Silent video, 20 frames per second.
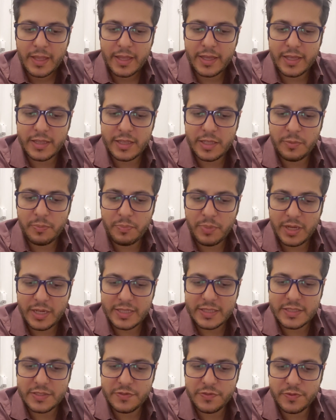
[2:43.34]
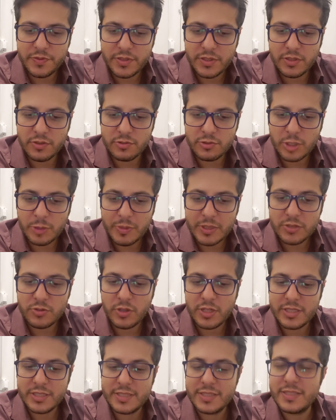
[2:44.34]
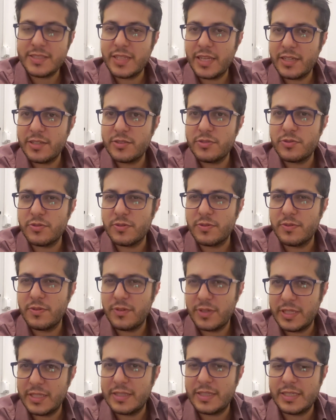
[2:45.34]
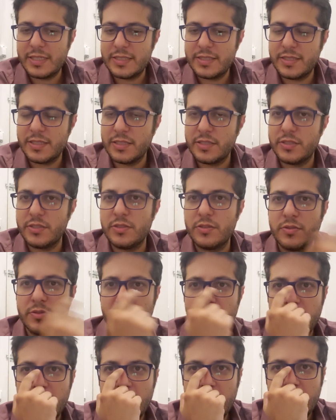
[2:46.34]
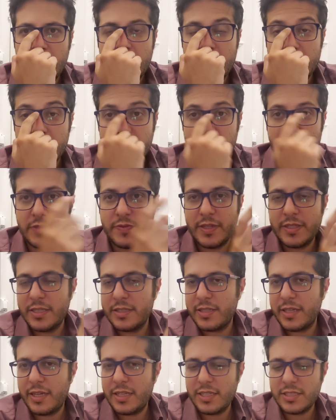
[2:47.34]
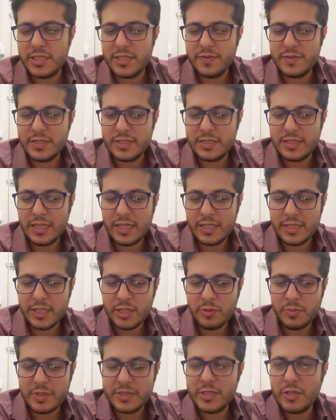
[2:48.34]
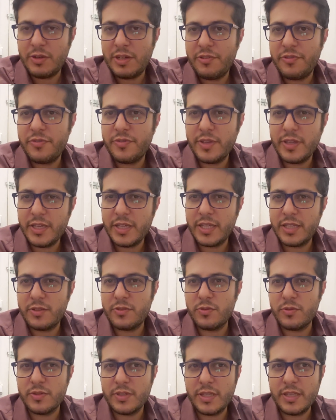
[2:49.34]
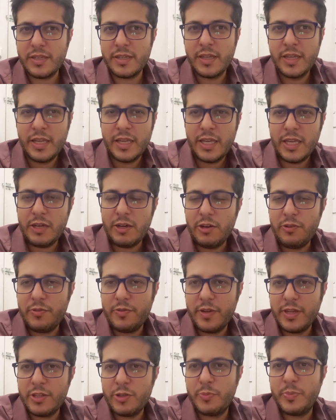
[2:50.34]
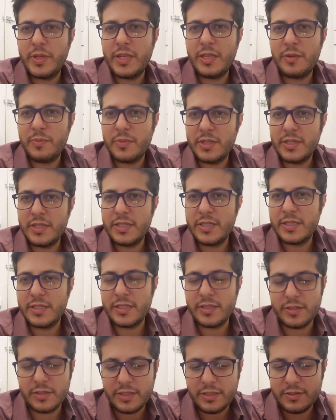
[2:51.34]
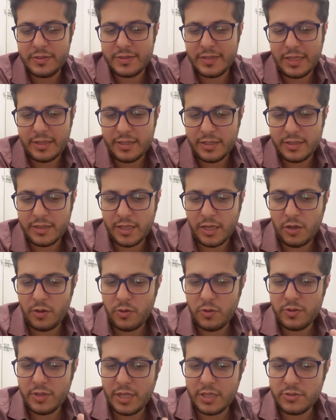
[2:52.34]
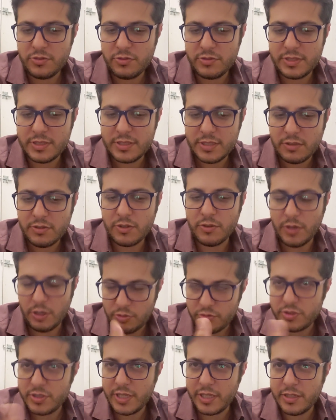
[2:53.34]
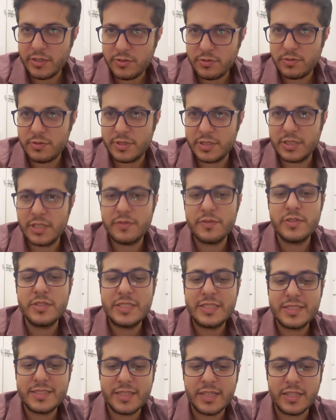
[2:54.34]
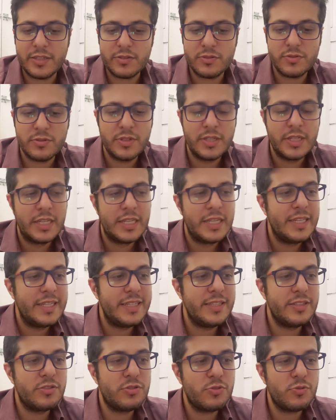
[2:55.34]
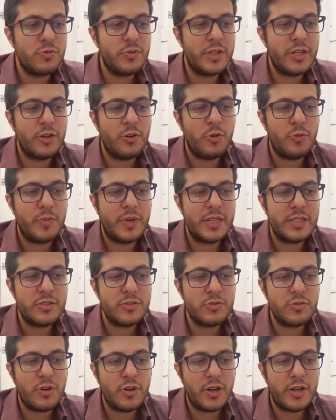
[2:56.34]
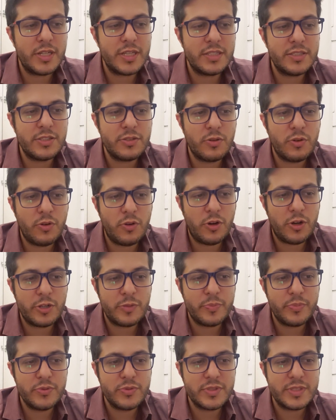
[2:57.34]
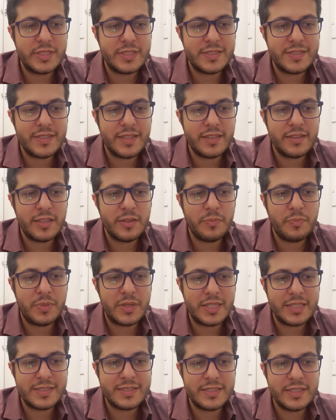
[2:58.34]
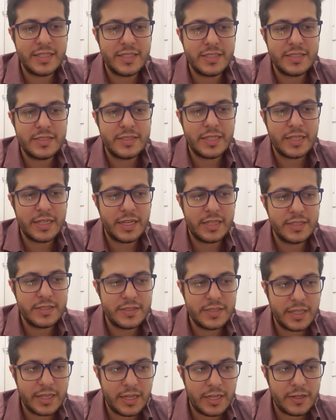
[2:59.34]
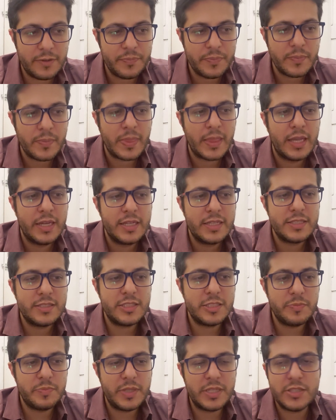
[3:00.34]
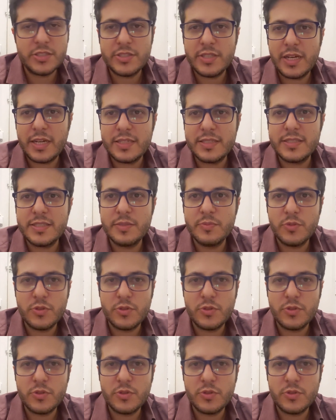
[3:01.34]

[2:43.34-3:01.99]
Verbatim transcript: entre pais e filhos, é uma história de sexo. Que interessante isso. Então a gente vai tentar relativizar, não, mas é o afeto, né? É o afeto pela mãe, etc e tal. O Nasio diz, não, não, é o sexo. A gente está falando de sexo. Isto é, uma história de corpos que sentem prazer em se acariciar, se beijar e se